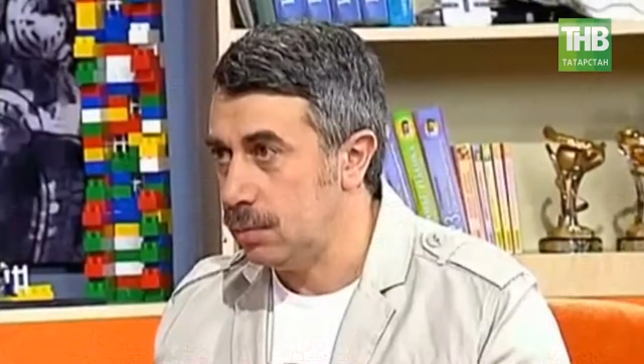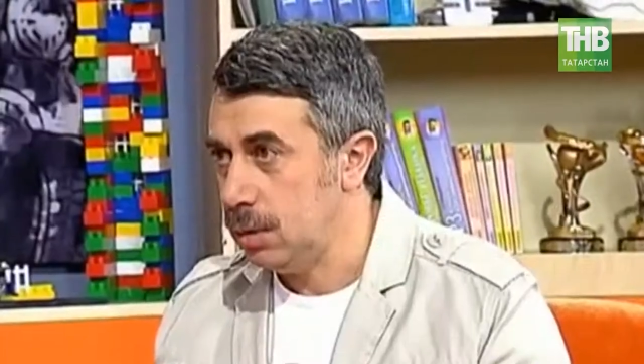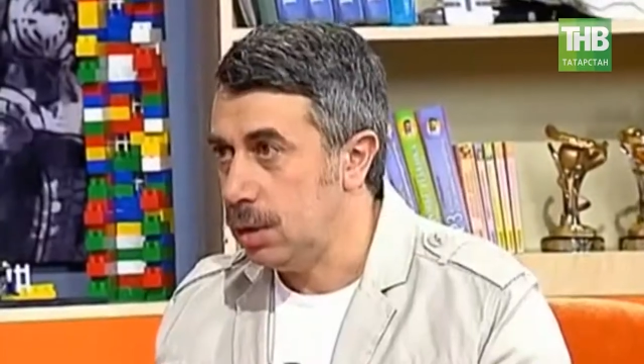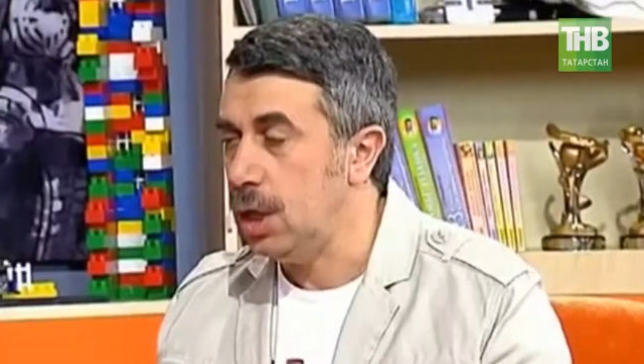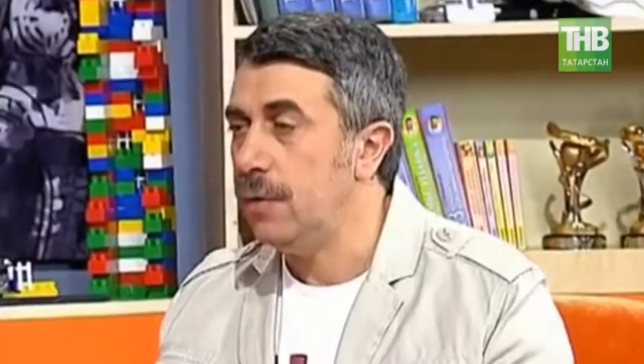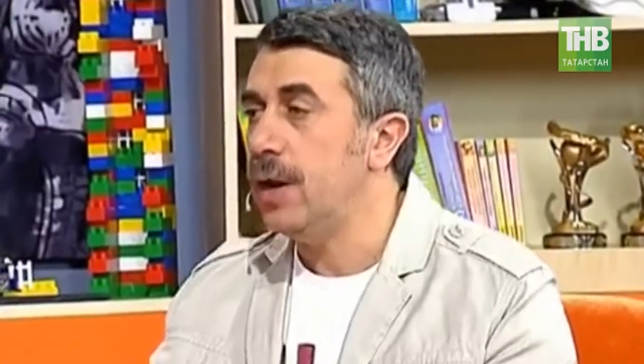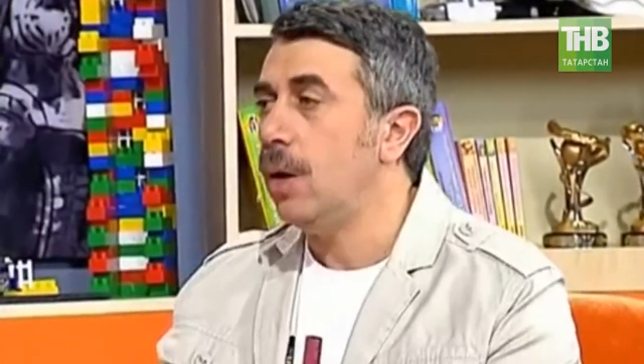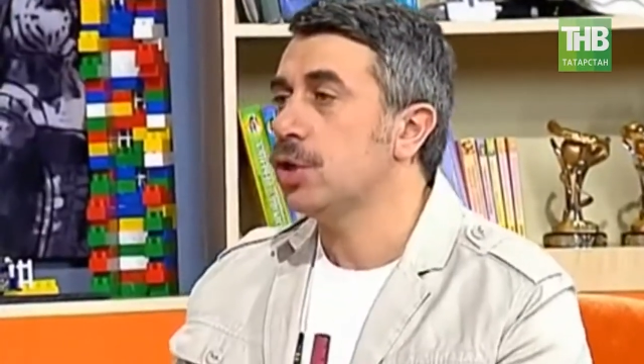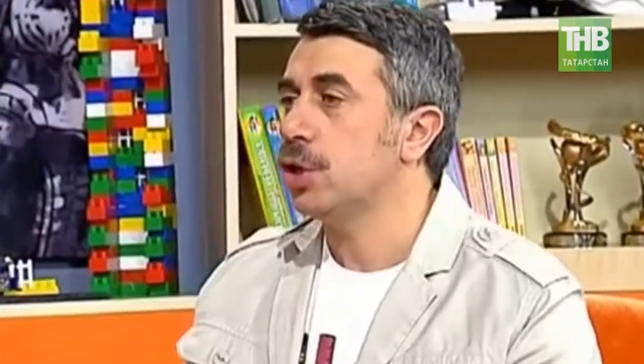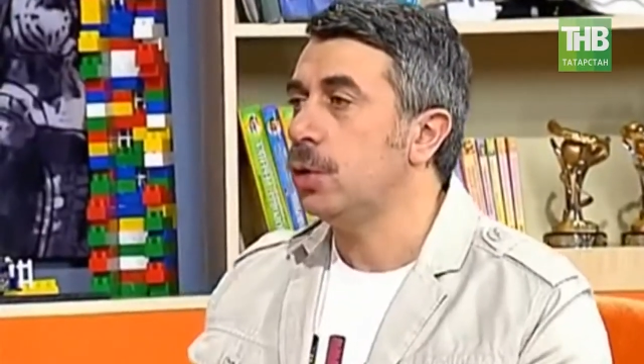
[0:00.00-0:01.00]
доступно
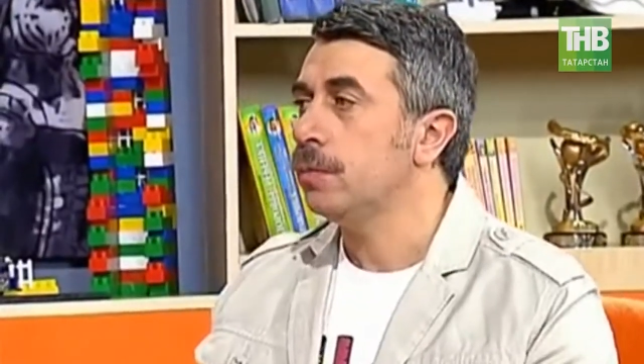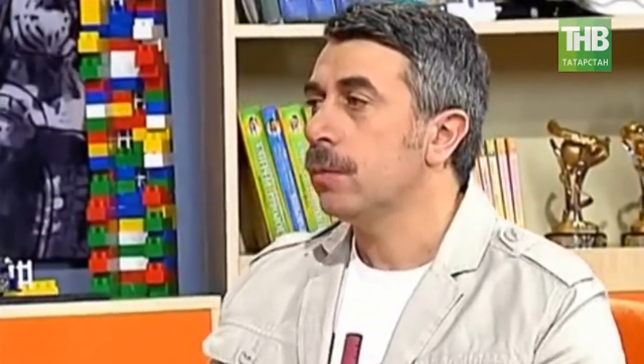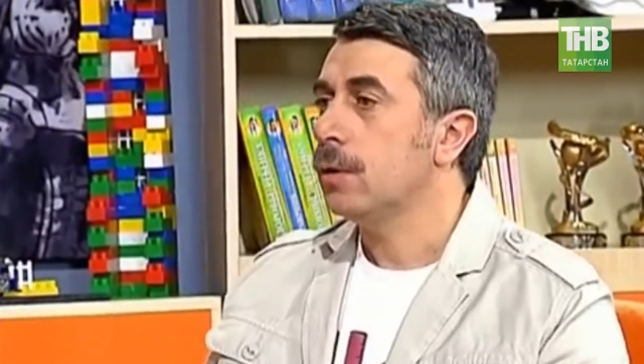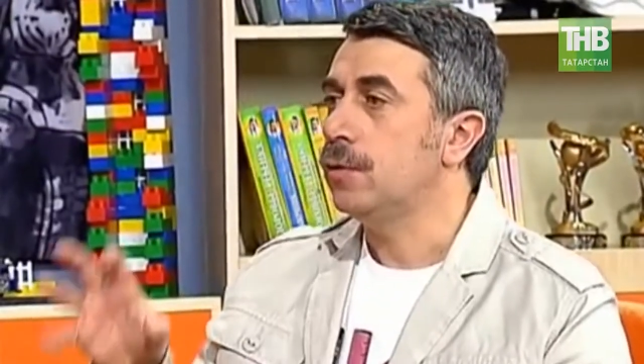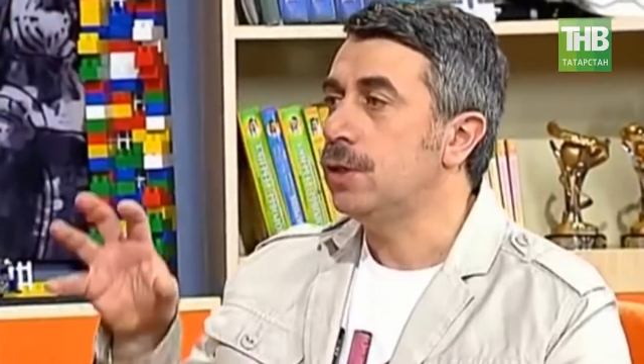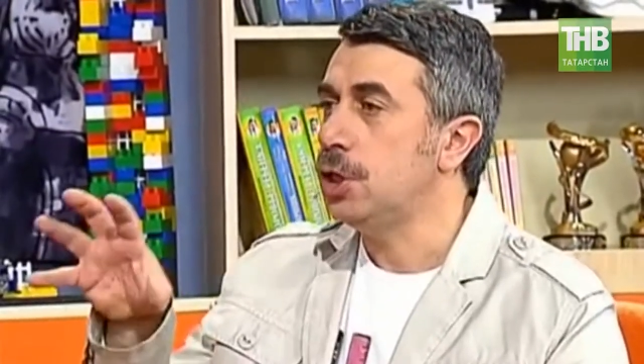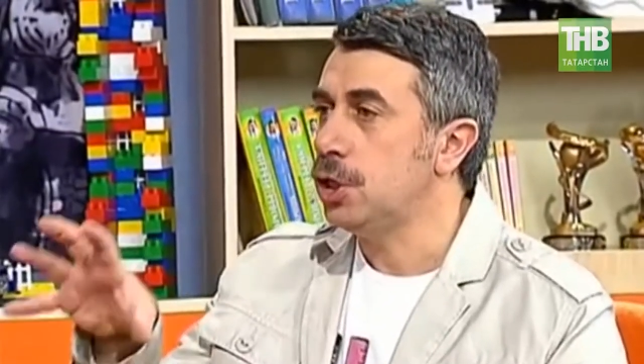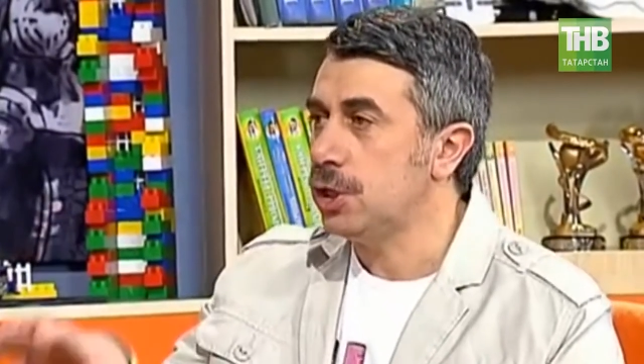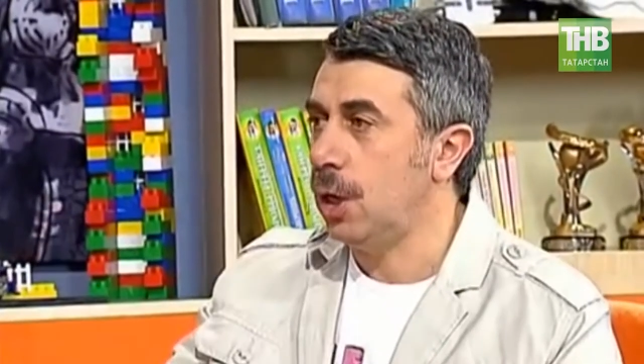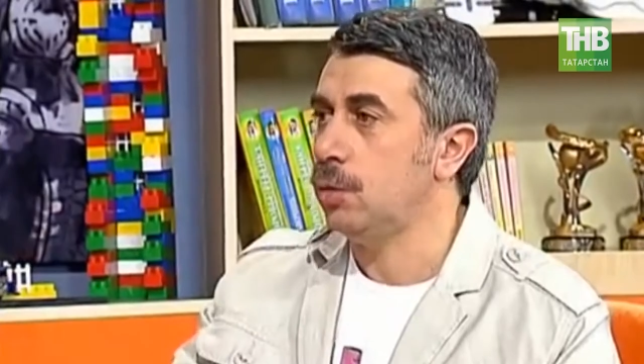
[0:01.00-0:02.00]
и увлекательно
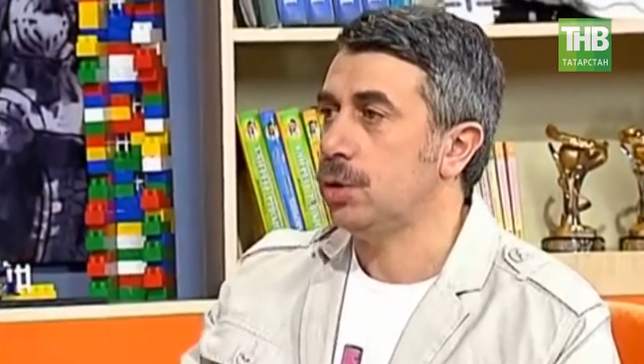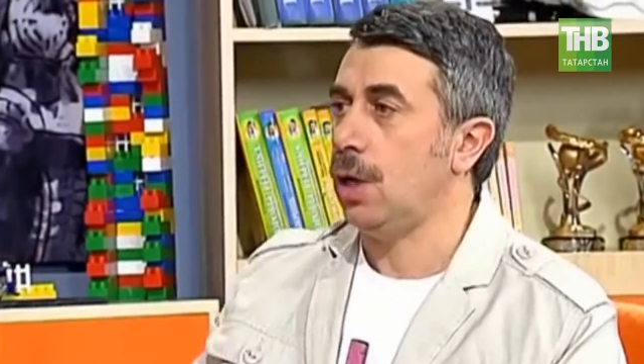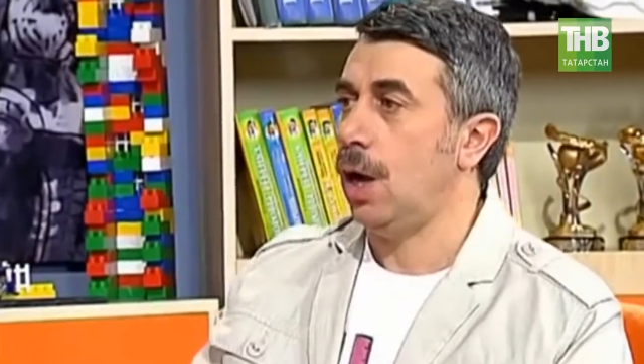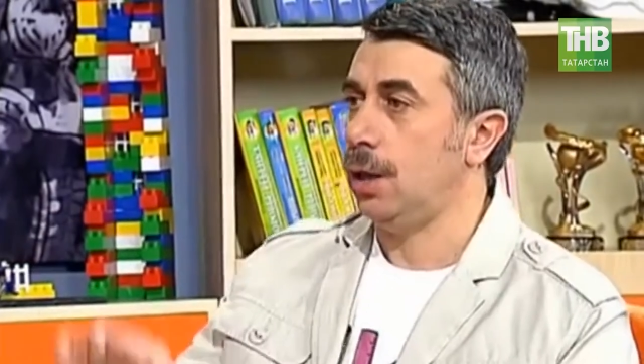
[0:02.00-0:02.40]
расскажет нужную и